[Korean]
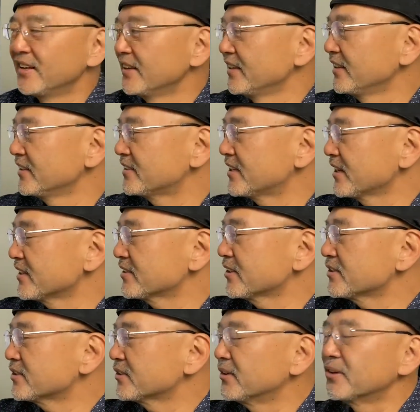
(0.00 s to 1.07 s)
이 책이
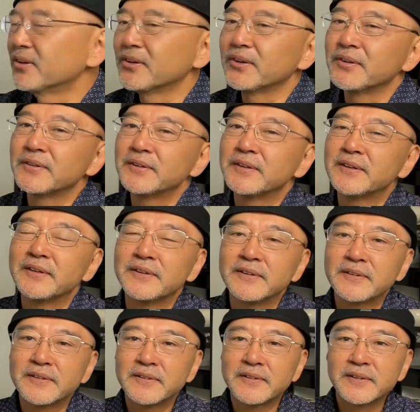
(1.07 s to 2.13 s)
써지고 어,
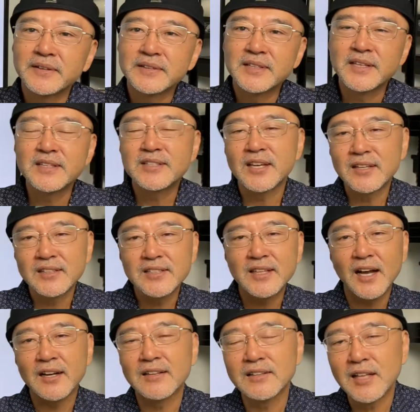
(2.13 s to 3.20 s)
이제 이 책이 이제
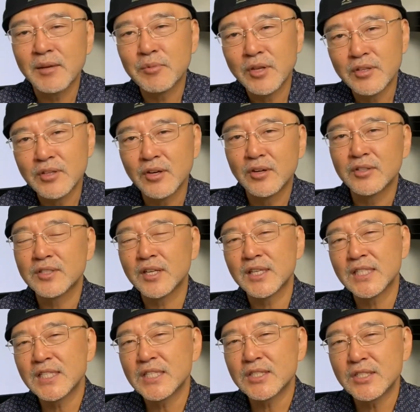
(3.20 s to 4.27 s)
다 끝나면요.
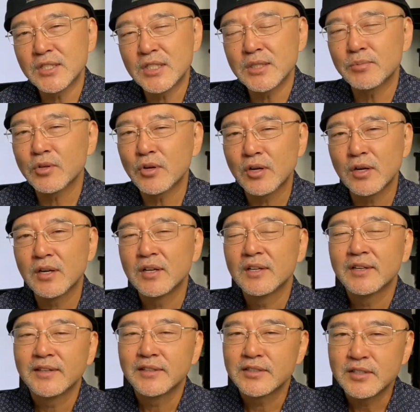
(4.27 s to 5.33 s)
이제 십이월,
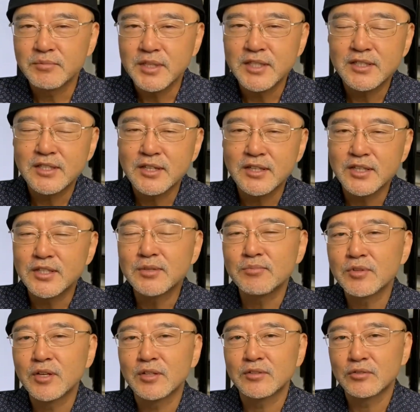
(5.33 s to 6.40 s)
지금 이천이십
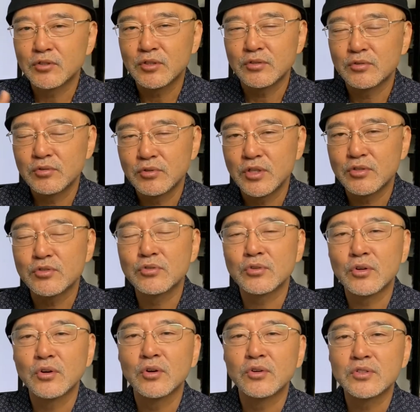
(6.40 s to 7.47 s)
년
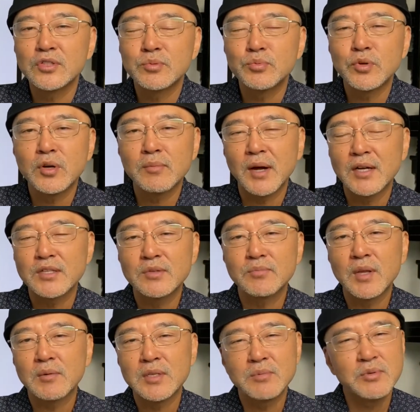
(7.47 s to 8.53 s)
기준으로 십이월 말쯤
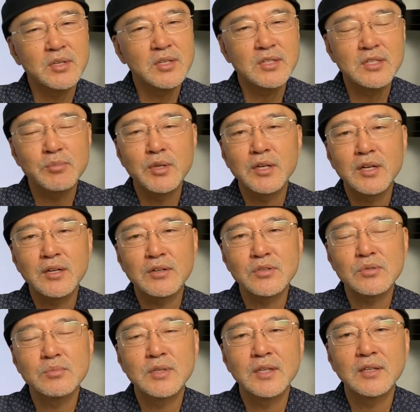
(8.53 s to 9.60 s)
되면 십이월 이십일인가
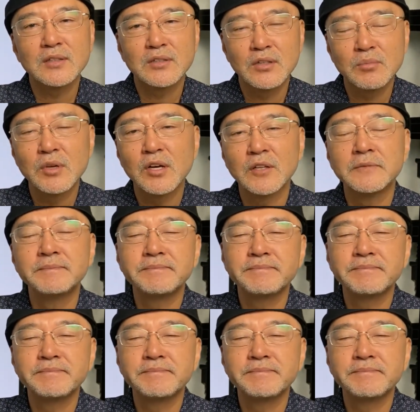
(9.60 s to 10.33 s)
그렇습니다. 그러면